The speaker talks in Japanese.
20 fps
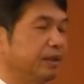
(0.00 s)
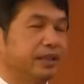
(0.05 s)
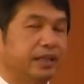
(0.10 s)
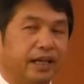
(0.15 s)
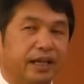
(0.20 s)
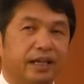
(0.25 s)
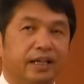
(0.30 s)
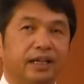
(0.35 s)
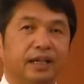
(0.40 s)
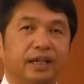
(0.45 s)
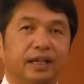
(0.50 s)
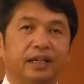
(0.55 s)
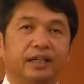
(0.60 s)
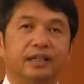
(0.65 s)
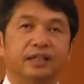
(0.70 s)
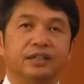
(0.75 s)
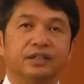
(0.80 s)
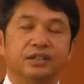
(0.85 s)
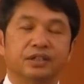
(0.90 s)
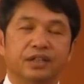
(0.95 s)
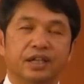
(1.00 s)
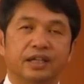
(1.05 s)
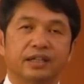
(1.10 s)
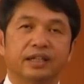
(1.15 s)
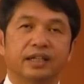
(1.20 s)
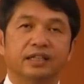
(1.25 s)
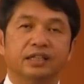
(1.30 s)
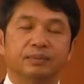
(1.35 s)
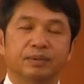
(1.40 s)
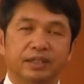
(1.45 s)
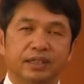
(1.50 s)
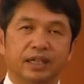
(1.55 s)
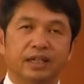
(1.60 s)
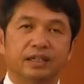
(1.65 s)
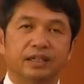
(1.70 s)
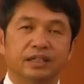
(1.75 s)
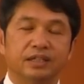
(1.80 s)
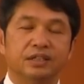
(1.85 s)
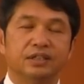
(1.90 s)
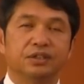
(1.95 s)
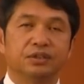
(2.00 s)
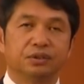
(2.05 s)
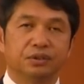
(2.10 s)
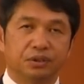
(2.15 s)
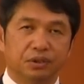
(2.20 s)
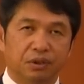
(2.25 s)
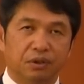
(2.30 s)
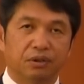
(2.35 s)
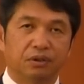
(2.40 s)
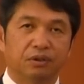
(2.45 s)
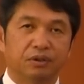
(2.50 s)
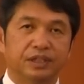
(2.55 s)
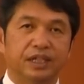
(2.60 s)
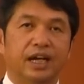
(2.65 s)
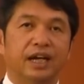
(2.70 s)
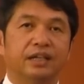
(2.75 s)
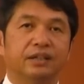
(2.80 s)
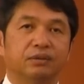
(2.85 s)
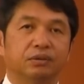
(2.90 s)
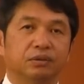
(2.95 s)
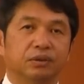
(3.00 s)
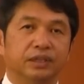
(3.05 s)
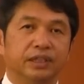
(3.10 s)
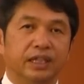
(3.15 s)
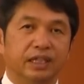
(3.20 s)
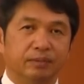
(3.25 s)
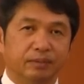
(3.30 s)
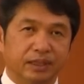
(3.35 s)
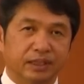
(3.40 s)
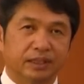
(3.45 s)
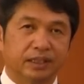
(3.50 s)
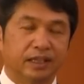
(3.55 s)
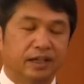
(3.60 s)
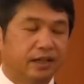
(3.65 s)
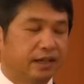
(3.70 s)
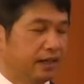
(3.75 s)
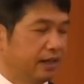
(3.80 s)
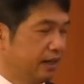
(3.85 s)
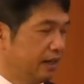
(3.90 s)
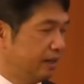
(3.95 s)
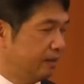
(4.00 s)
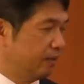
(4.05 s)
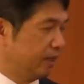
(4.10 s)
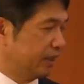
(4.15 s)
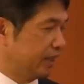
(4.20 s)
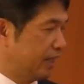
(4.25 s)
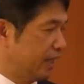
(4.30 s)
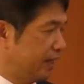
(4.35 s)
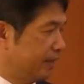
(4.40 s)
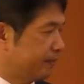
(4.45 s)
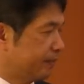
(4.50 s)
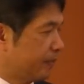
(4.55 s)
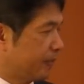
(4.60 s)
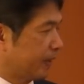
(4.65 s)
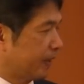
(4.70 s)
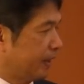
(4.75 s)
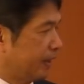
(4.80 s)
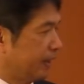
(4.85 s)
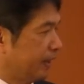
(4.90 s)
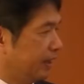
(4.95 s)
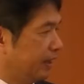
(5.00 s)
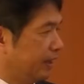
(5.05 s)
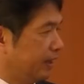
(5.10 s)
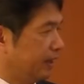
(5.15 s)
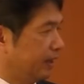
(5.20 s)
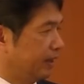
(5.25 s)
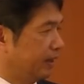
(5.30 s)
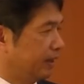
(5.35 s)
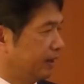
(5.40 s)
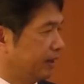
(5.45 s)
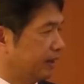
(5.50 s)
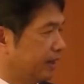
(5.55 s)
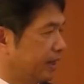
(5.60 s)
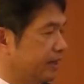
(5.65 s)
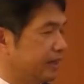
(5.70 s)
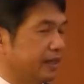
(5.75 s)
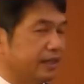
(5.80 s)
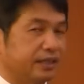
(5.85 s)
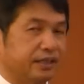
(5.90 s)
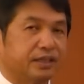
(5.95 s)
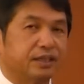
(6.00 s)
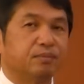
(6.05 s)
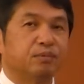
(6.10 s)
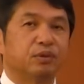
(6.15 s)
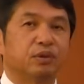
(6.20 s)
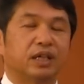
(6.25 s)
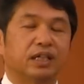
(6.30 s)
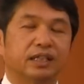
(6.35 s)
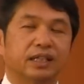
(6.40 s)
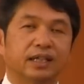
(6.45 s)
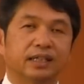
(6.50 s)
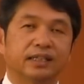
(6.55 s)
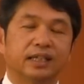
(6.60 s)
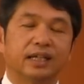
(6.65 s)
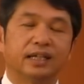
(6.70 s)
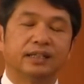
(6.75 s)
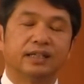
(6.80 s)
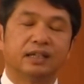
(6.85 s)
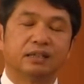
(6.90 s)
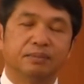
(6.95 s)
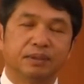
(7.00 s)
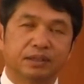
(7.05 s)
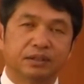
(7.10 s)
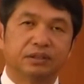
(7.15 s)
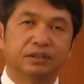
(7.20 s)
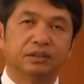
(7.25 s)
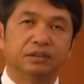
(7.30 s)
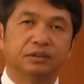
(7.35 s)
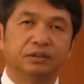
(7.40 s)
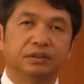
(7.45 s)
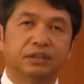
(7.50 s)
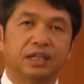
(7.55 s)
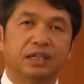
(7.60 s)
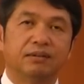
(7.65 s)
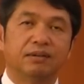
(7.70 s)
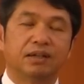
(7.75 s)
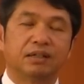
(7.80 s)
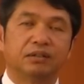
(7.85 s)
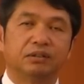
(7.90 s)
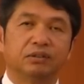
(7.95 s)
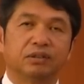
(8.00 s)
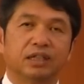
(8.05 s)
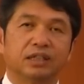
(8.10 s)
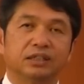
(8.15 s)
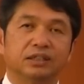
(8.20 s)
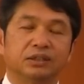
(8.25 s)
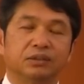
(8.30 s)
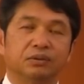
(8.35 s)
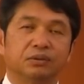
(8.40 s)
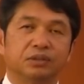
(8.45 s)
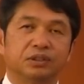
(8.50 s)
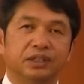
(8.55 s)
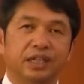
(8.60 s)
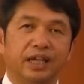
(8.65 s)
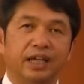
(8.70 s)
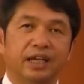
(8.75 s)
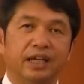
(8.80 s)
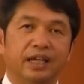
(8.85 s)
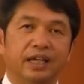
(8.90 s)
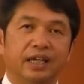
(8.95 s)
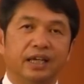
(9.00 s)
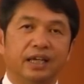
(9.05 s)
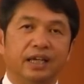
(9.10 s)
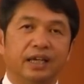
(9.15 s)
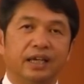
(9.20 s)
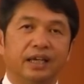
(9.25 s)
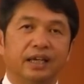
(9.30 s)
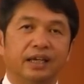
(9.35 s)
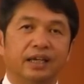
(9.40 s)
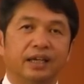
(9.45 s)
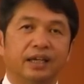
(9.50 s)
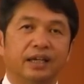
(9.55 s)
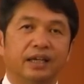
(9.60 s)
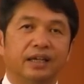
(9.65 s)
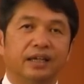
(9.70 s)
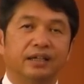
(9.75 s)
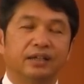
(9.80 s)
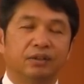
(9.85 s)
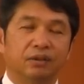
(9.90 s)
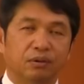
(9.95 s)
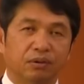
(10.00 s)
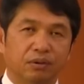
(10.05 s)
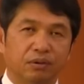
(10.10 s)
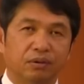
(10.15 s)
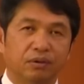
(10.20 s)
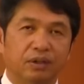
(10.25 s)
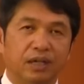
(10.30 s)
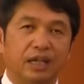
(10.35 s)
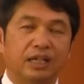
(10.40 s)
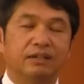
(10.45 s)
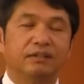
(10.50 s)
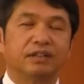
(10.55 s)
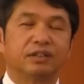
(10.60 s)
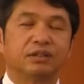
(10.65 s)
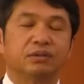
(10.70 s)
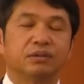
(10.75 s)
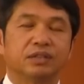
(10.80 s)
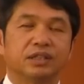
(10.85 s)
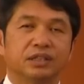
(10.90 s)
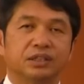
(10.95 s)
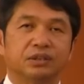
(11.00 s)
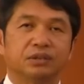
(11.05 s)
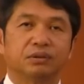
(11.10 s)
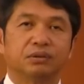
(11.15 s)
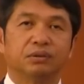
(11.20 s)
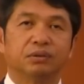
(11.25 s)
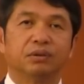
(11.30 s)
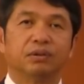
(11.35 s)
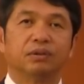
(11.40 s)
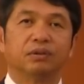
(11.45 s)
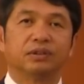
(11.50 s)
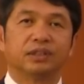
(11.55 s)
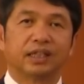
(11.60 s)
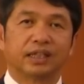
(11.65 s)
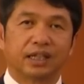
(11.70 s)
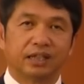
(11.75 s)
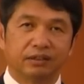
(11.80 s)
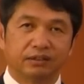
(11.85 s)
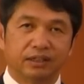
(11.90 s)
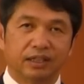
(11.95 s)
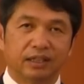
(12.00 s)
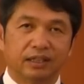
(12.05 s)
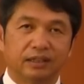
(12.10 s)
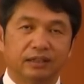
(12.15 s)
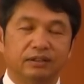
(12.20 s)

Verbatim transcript: べて臨時県内すべて臨時休業に入ることになりますまた、えー、県内に勤務の方々なるべくテレワークの活用をして、えー、移動あるいは人の接触を避ける